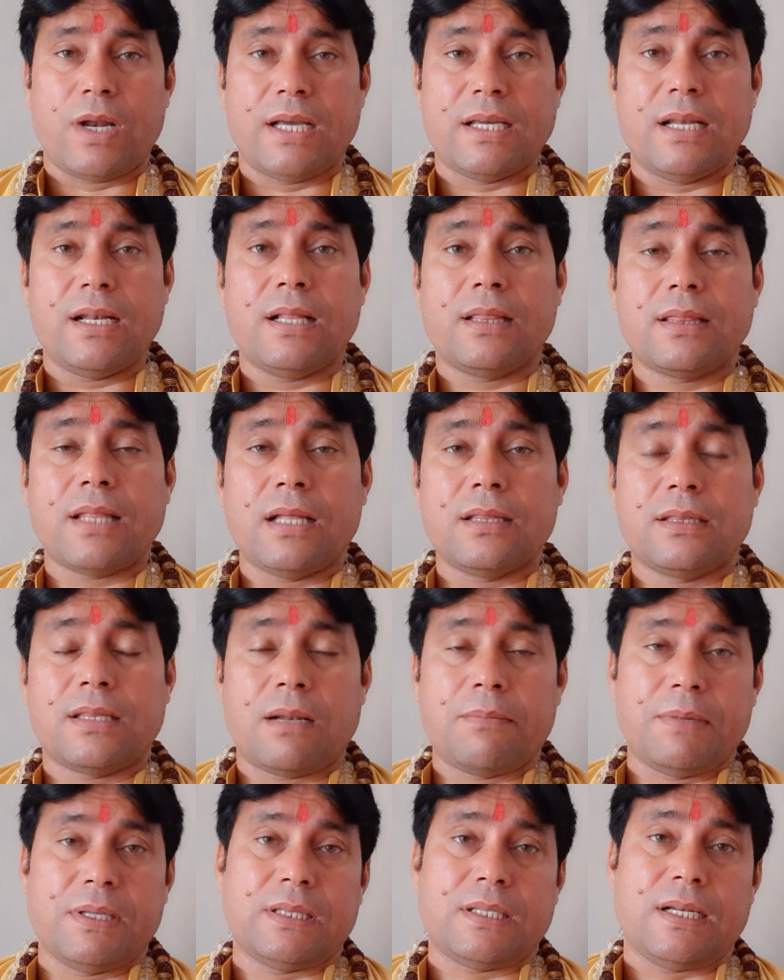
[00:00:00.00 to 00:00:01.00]
रहा है यानी
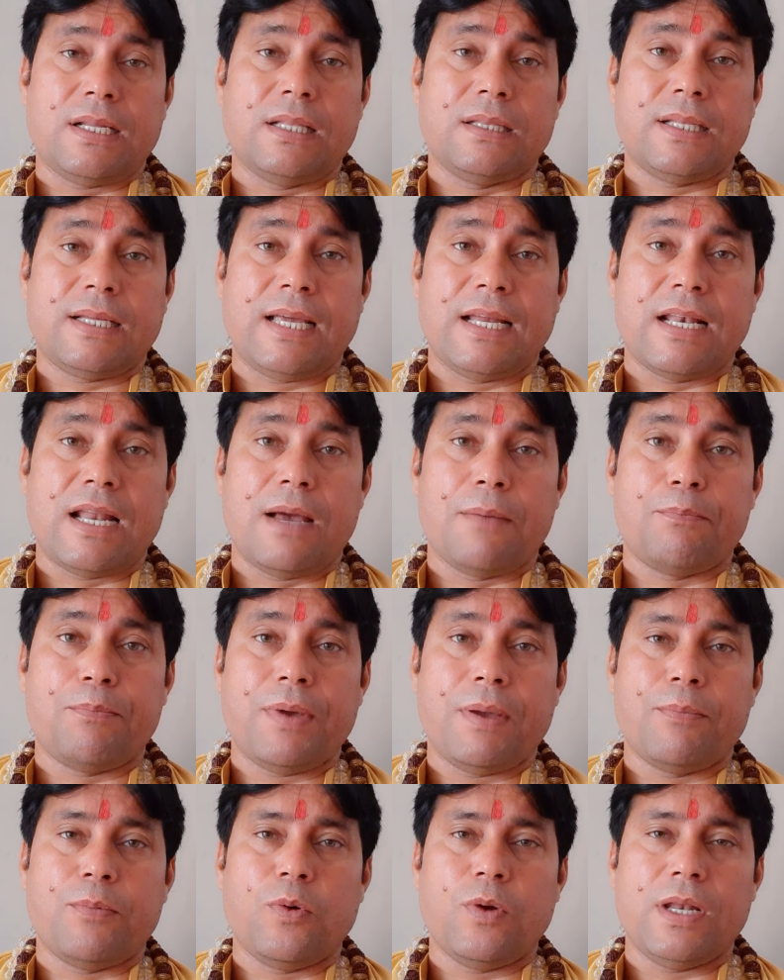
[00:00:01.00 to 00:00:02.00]
तंत्र मंत्र यंत्र के नाम
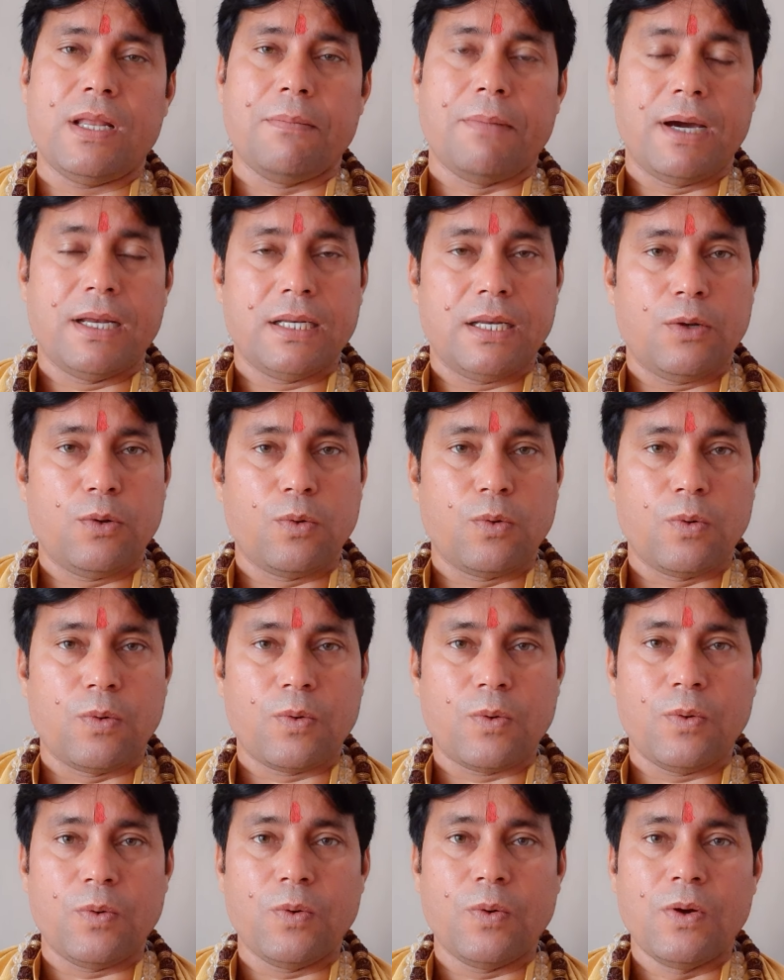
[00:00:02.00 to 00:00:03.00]
पे भोले भाले लोगों
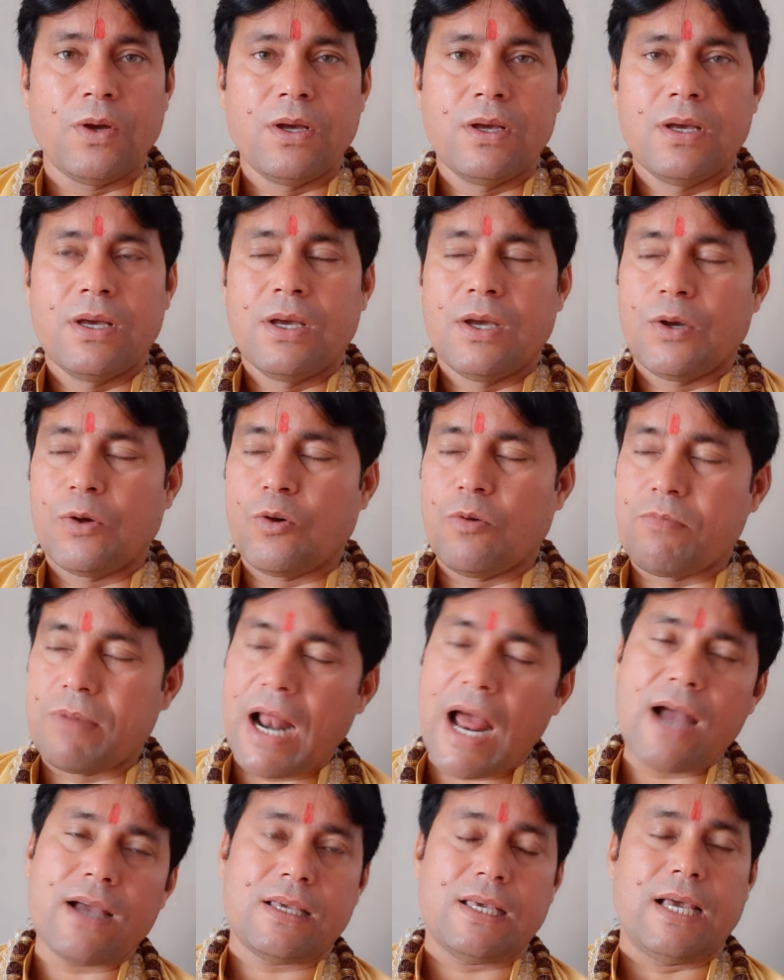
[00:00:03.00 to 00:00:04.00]
को
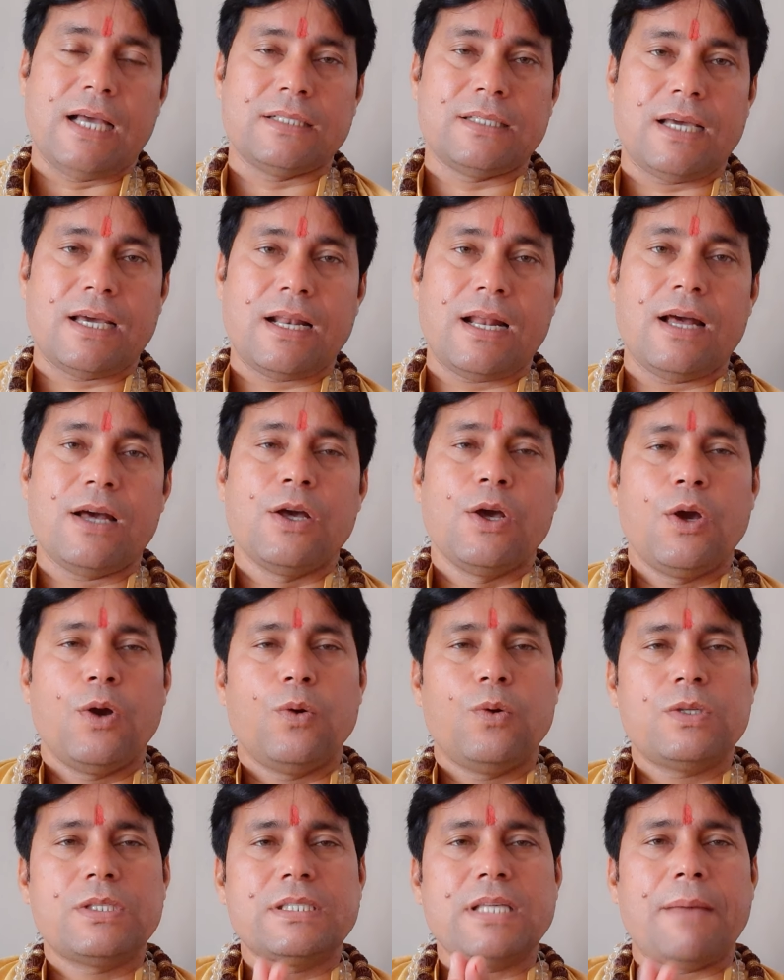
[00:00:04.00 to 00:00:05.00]
गुमराह किया जा रहा
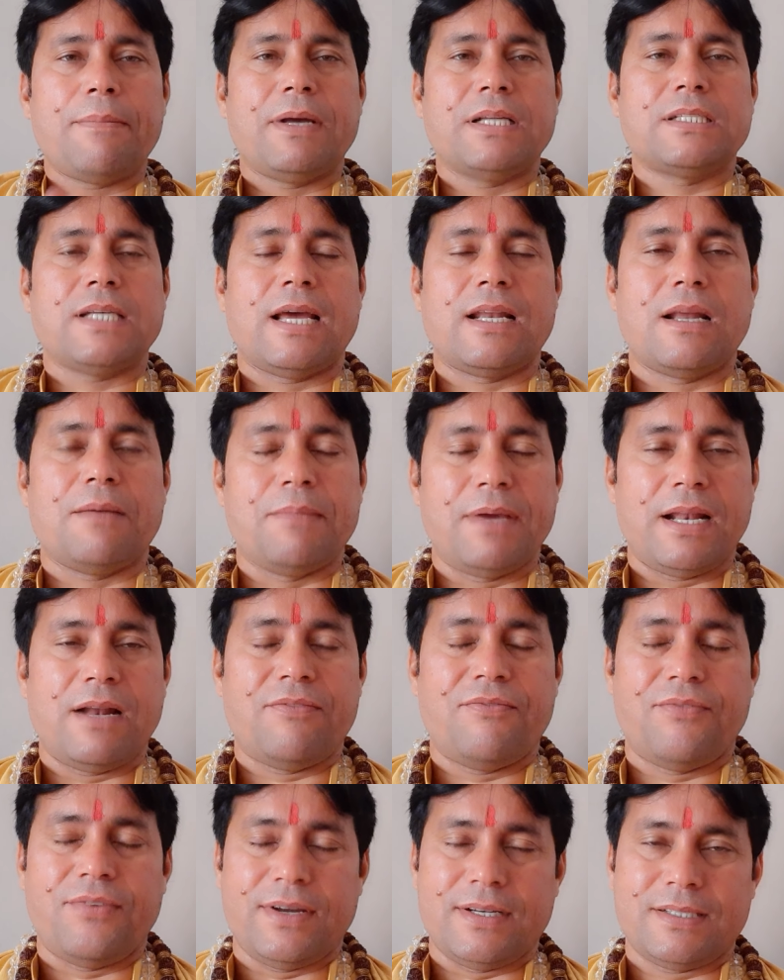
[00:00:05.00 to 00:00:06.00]
उससे बचाना मेरा
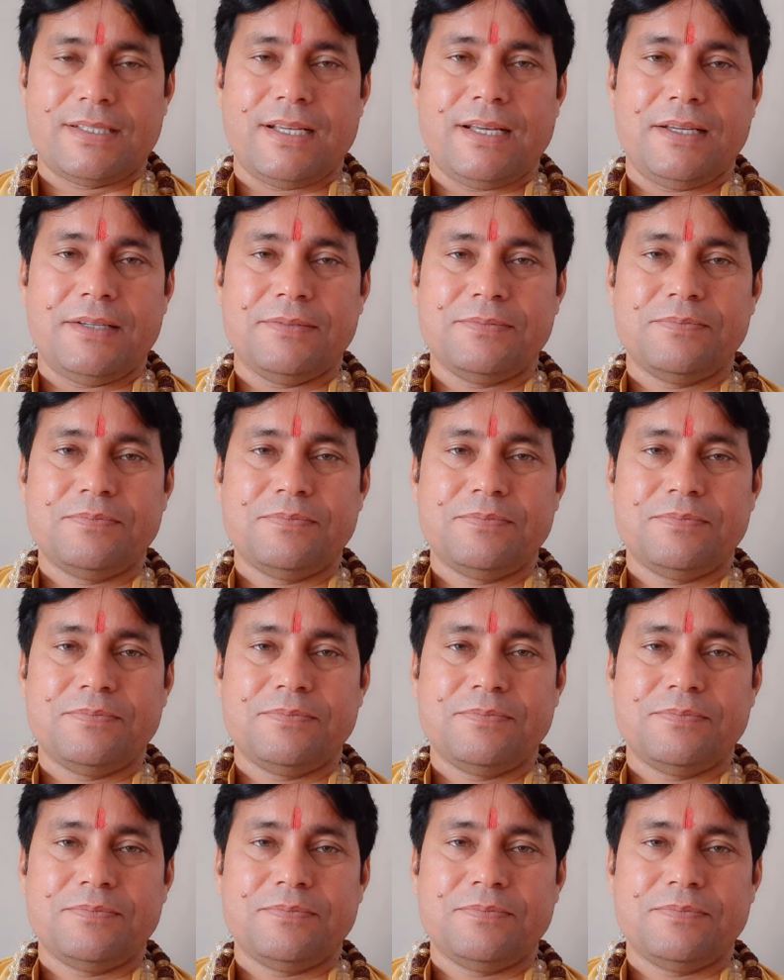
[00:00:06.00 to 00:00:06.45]
फर्ज है